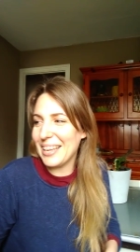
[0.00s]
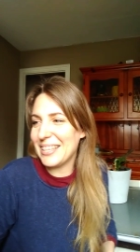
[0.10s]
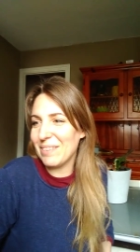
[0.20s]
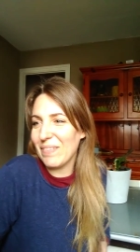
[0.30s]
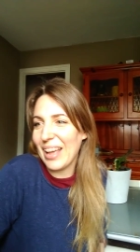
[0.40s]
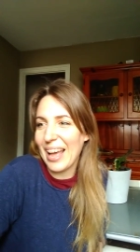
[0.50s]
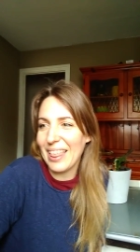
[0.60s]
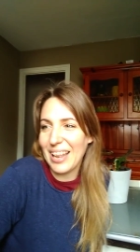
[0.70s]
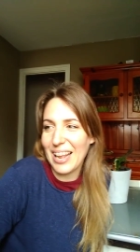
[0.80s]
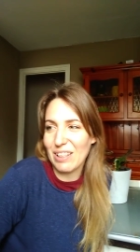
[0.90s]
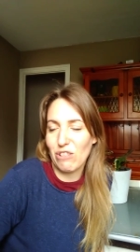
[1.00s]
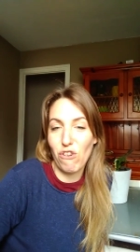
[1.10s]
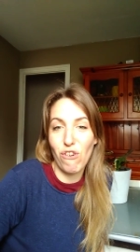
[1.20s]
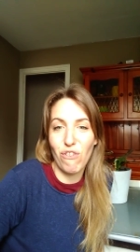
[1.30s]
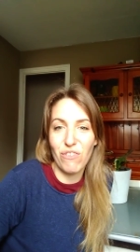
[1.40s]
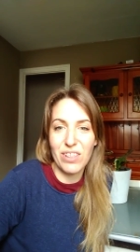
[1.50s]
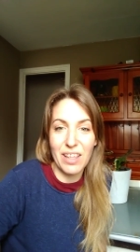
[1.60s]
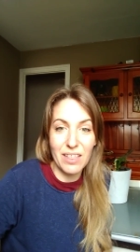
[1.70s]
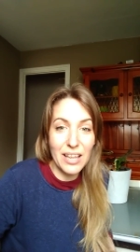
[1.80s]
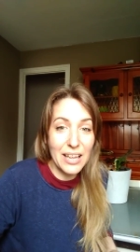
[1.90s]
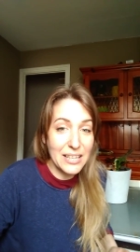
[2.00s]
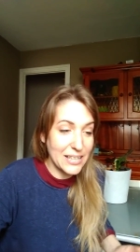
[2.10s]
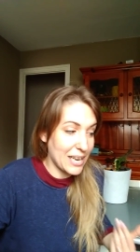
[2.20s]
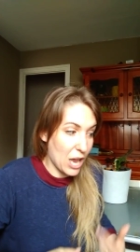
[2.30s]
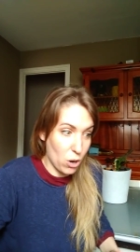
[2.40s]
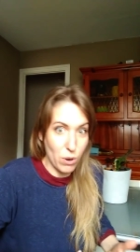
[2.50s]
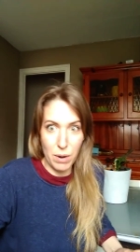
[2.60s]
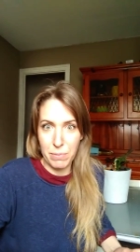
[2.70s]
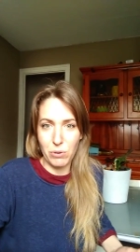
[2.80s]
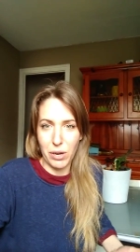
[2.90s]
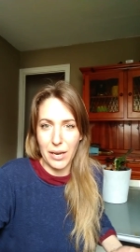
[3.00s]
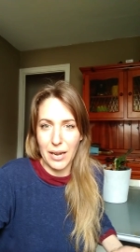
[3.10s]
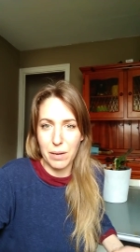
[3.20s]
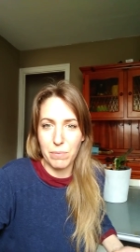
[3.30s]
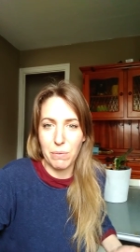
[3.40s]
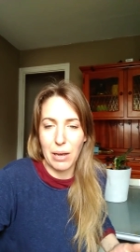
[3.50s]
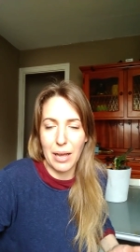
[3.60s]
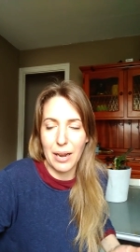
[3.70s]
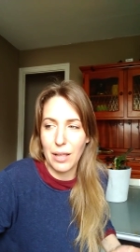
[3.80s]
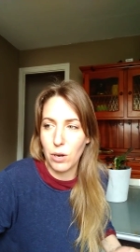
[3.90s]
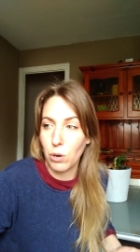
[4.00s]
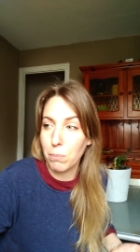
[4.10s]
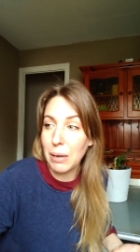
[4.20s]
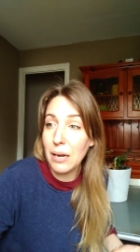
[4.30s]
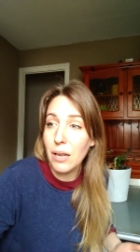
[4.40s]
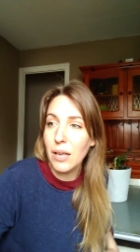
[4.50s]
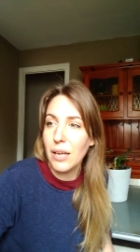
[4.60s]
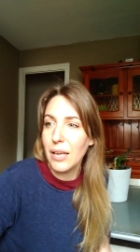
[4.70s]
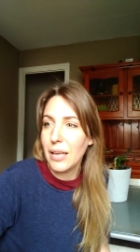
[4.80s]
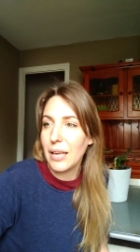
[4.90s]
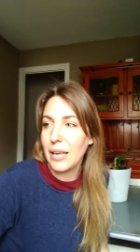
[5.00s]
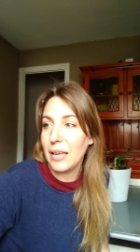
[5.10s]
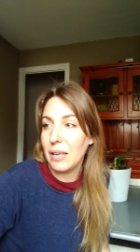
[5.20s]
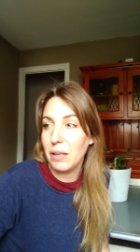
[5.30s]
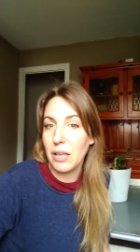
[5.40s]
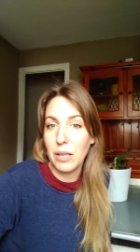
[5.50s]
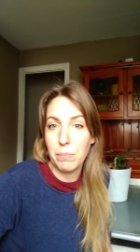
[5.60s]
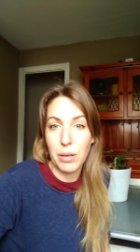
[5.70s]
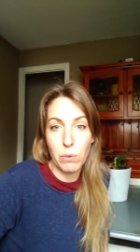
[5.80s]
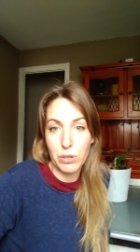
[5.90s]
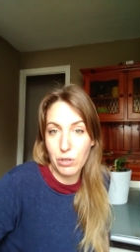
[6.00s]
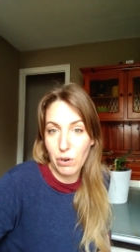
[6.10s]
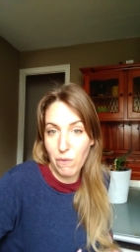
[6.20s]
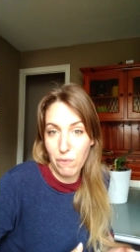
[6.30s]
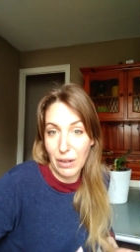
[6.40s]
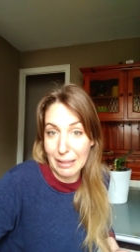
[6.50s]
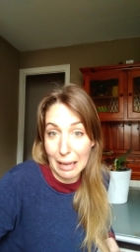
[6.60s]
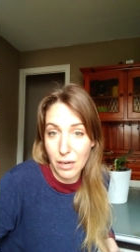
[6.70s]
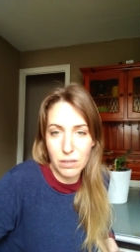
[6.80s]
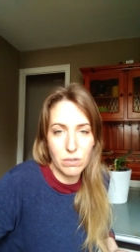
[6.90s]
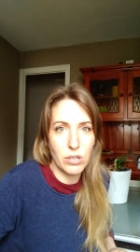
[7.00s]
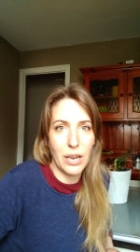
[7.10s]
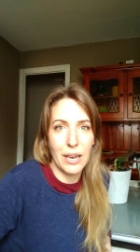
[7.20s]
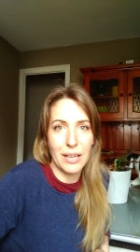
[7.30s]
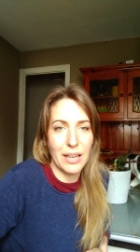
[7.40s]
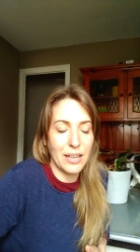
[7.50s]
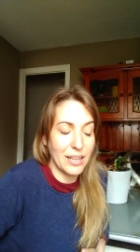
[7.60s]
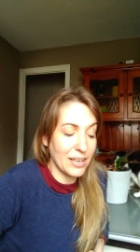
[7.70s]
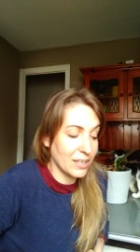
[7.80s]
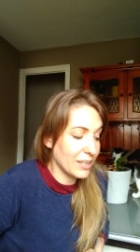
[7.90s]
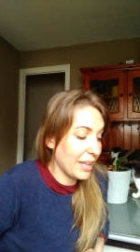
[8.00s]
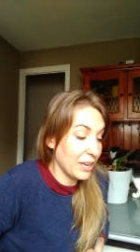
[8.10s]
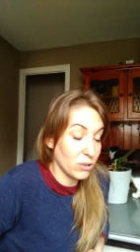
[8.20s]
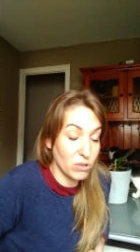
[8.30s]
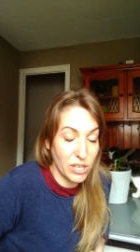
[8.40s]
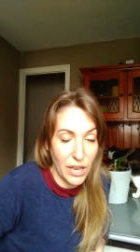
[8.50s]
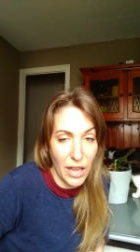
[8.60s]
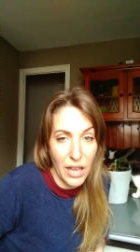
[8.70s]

que, se me adelantó 10 días y ahora me tocaría que me bajara de normal y me encuentro fatal, o sea, que, que no sé.